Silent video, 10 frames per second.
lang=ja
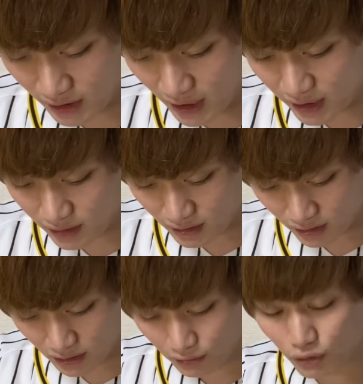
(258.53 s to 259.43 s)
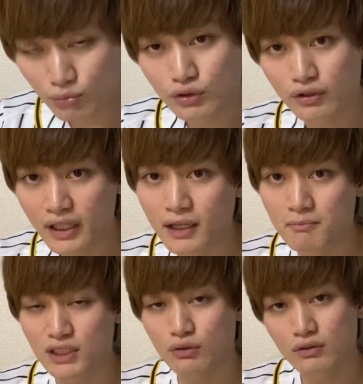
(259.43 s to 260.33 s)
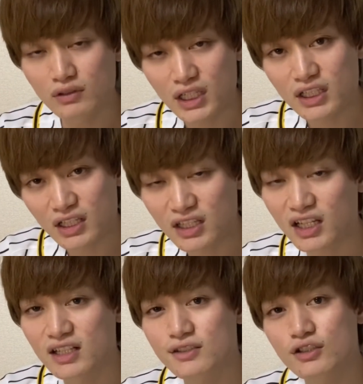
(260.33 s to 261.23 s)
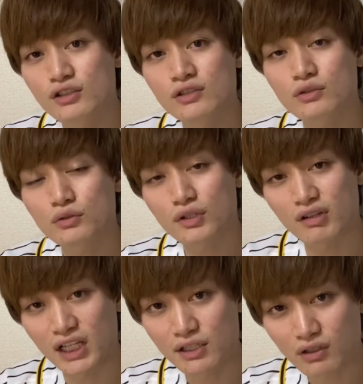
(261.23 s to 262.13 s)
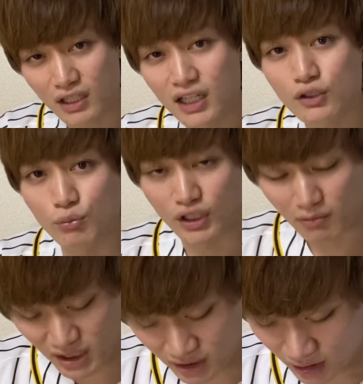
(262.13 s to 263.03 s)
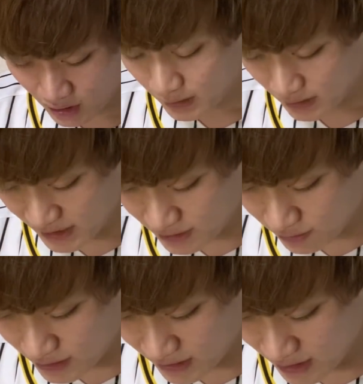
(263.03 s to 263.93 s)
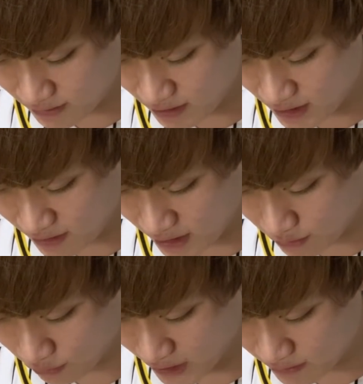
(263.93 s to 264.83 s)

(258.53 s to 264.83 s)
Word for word: り上がってきてると思うので、まあ、そんなにね、悲観することではないのかなと思ってます。はい、続いてサンズ選手です。4打